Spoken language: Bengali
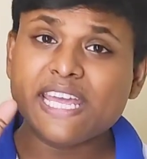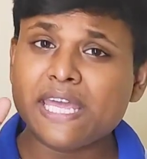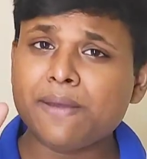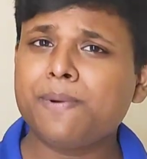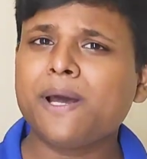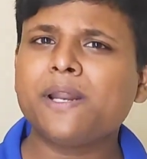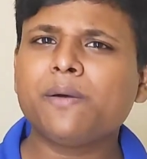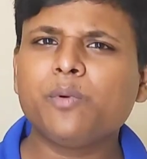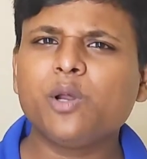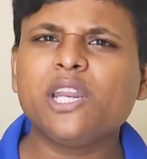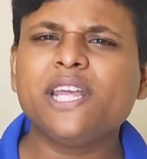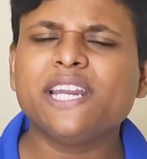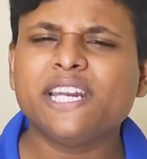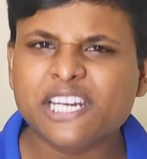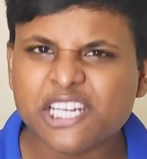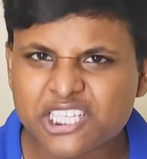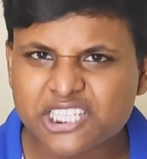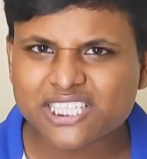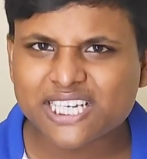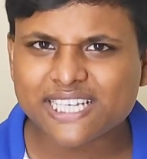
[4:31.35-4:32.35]
এবার বলি
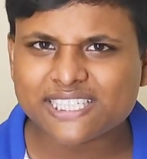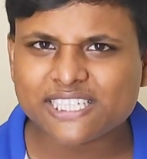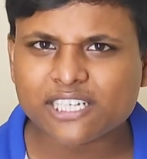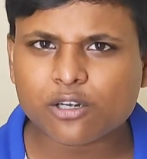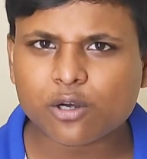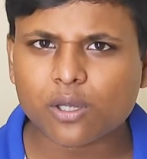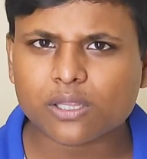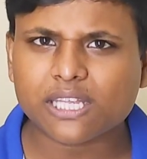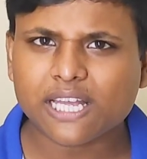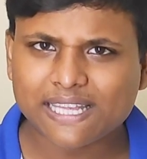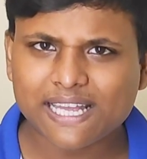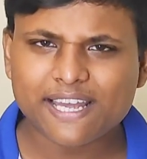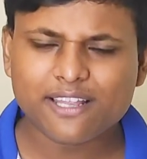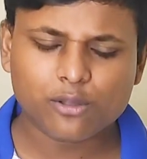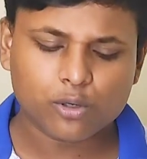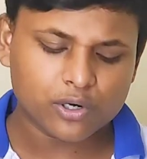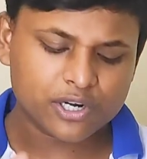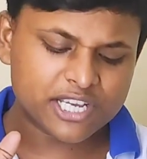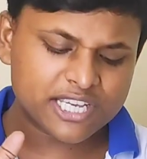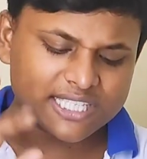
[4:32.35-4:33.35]
রিচার্জের কথা তাই
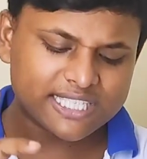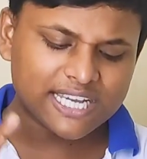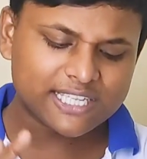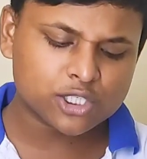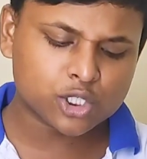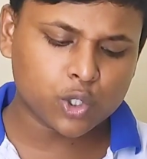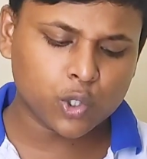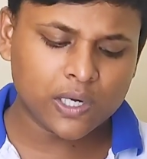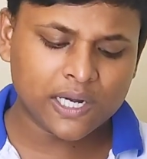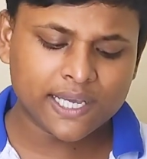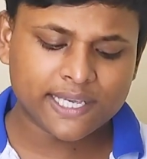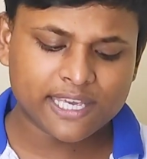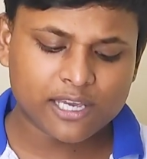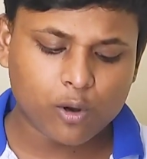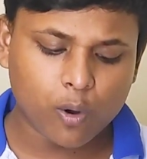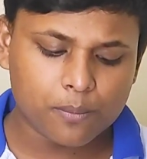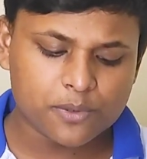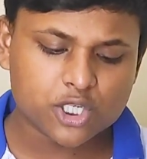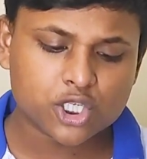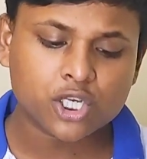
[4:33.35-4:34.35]
তো রিচার্জ করলে কি
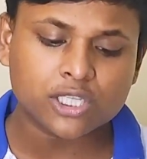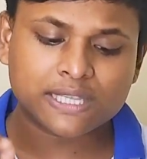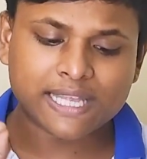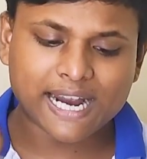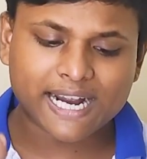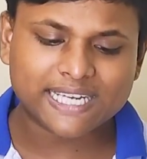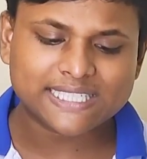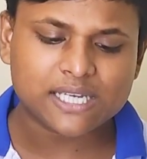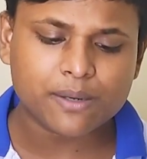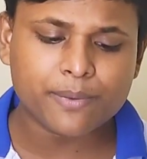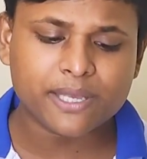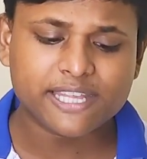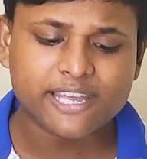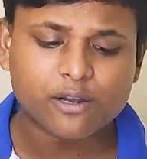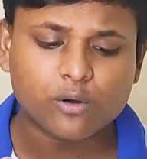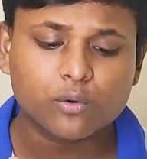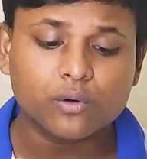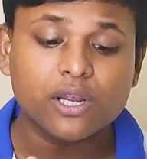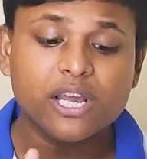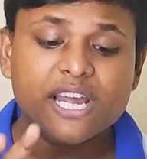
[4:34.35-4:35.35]
কমিশন দেখা যাবে
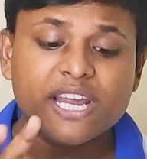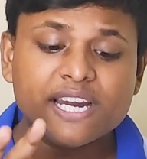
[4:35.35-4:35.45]
দেখুন